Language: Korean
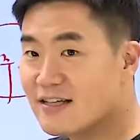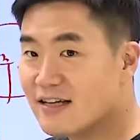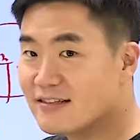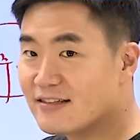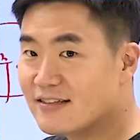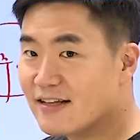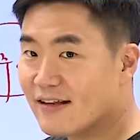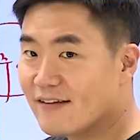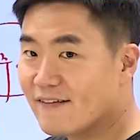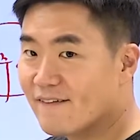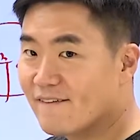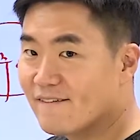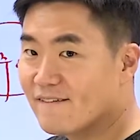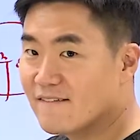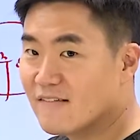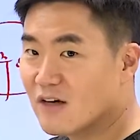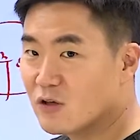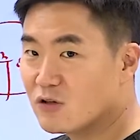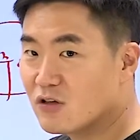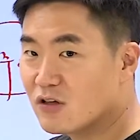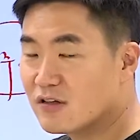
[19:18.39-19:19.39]
않는 한
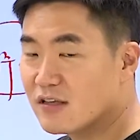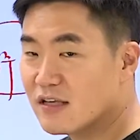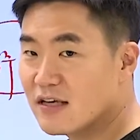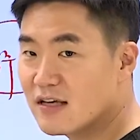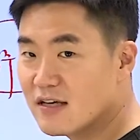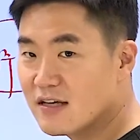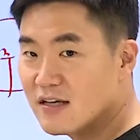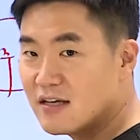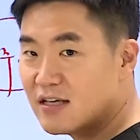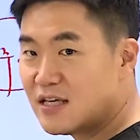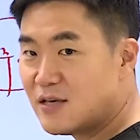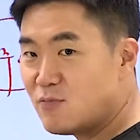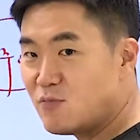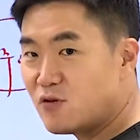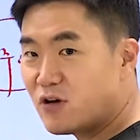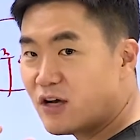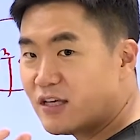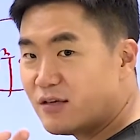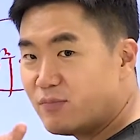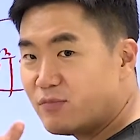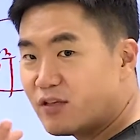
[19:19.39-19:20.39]
어떤
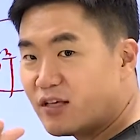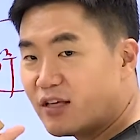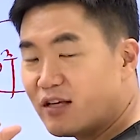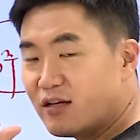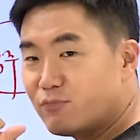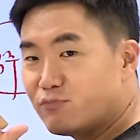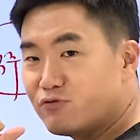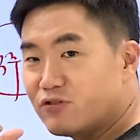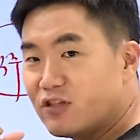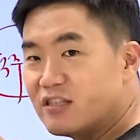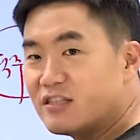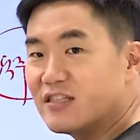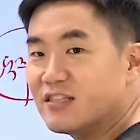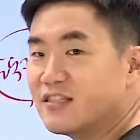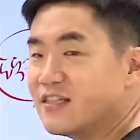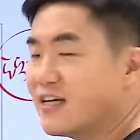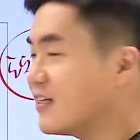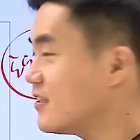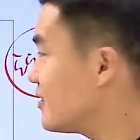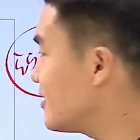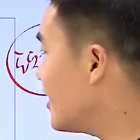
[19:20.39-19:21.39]
힘과 힘끼리
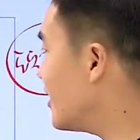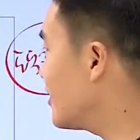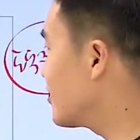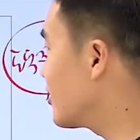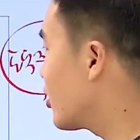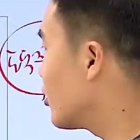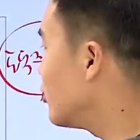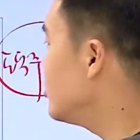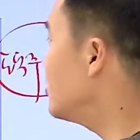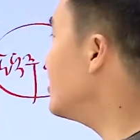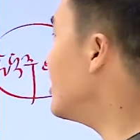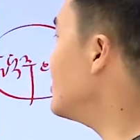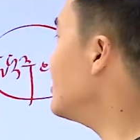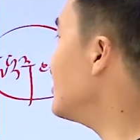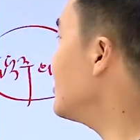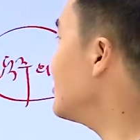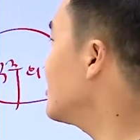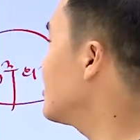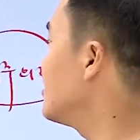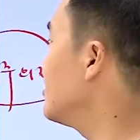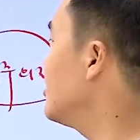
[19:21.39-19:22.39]
부딪히지 않는 한 견제하지
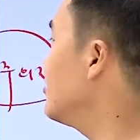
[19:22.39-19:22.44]
않은 그